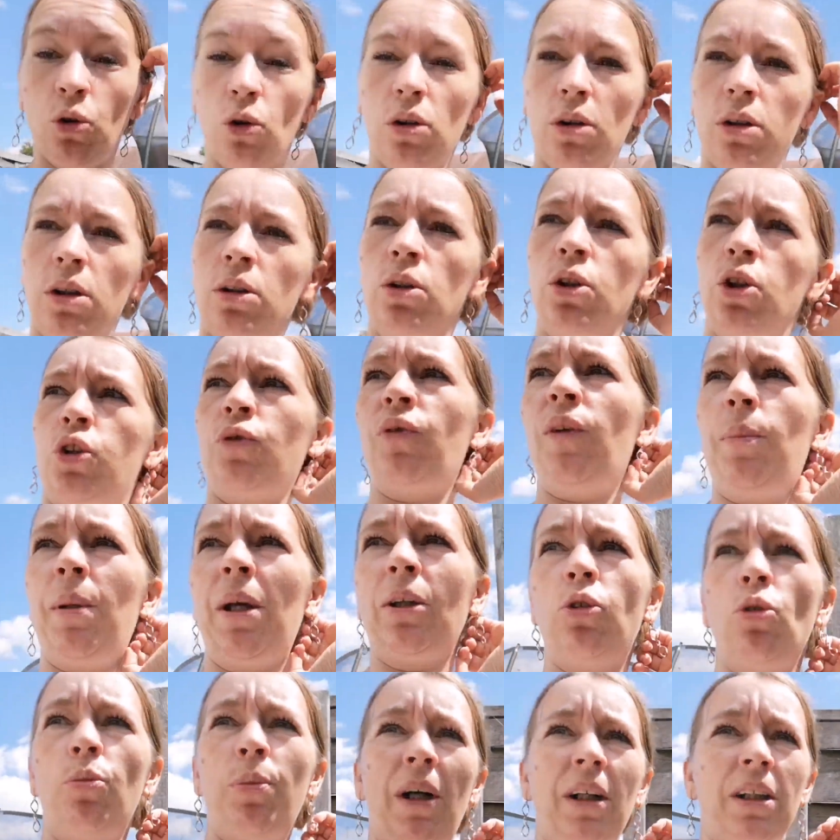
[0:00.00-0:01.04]
que là, euh, je vais
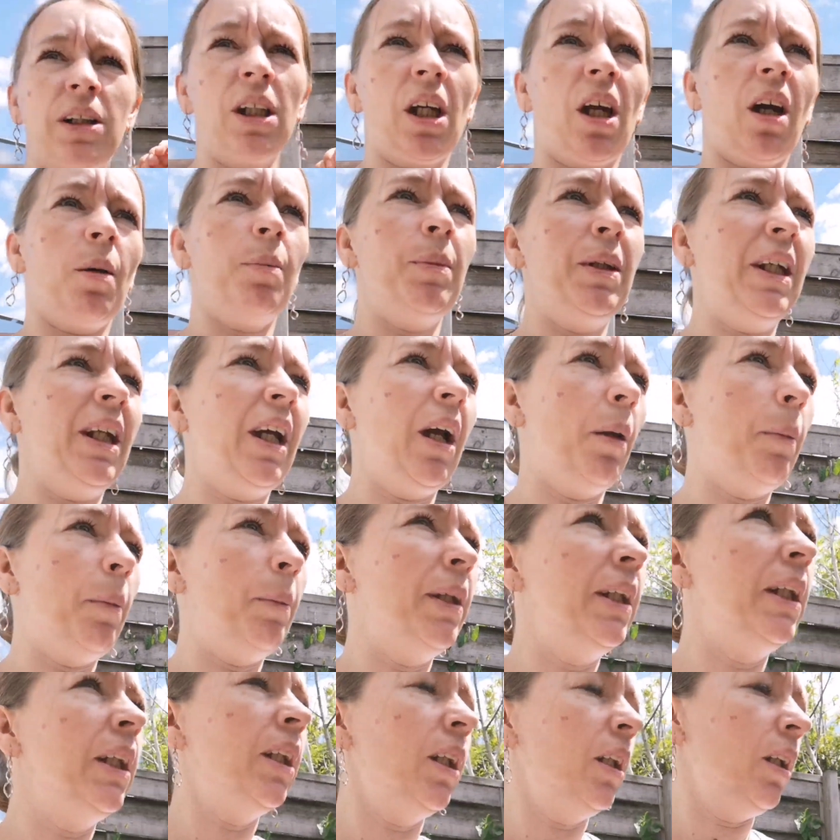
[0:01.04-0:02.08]
bientôt partir ramener
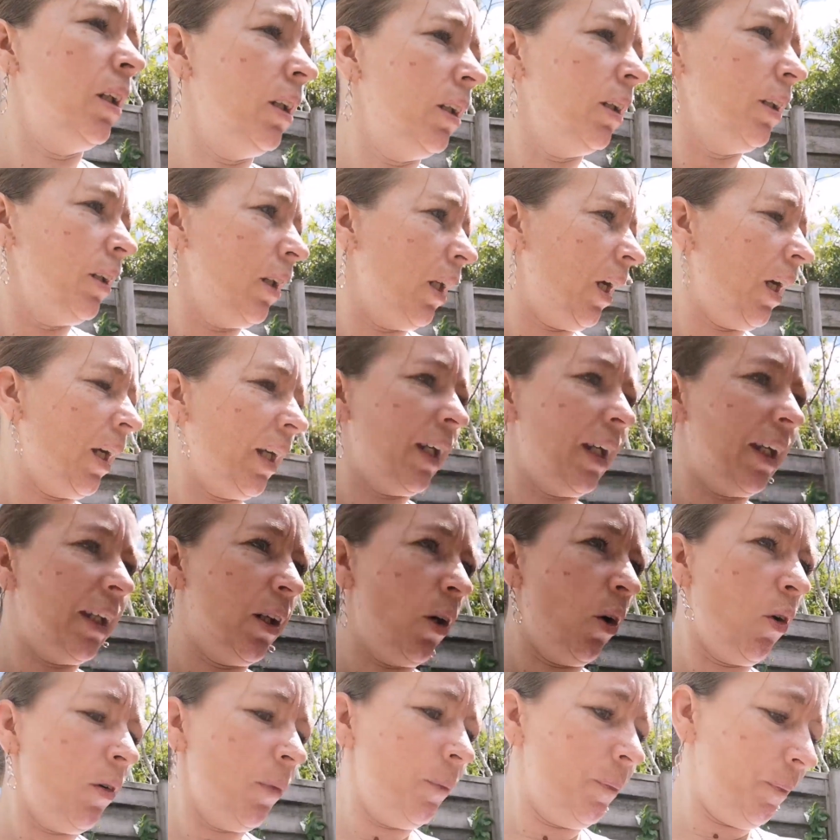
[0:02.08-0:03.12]
Camille à
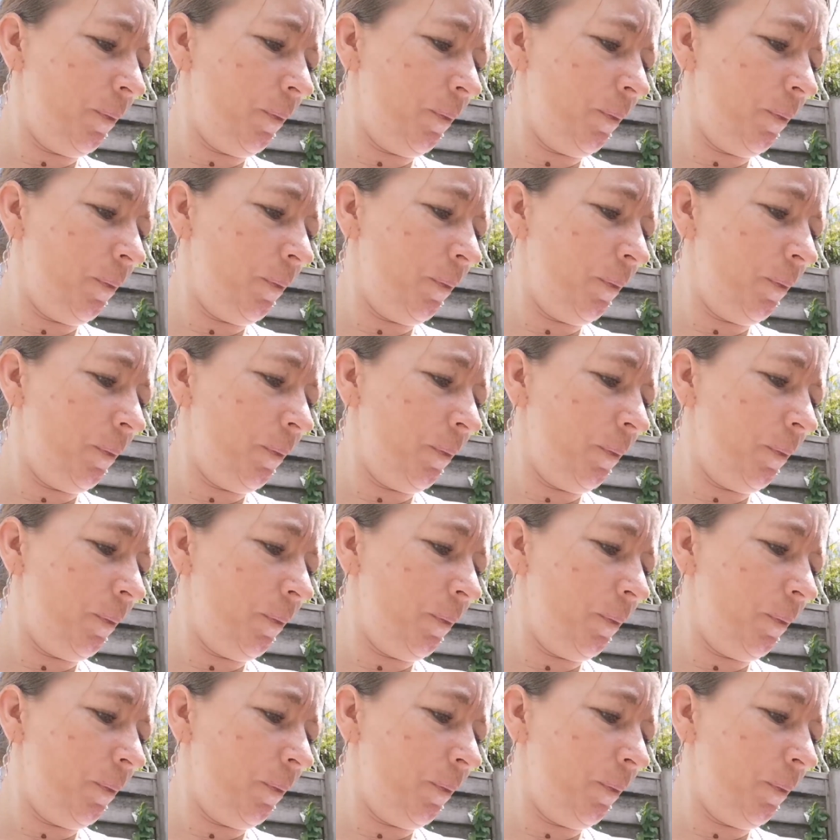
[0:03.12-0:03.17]
Gaillan.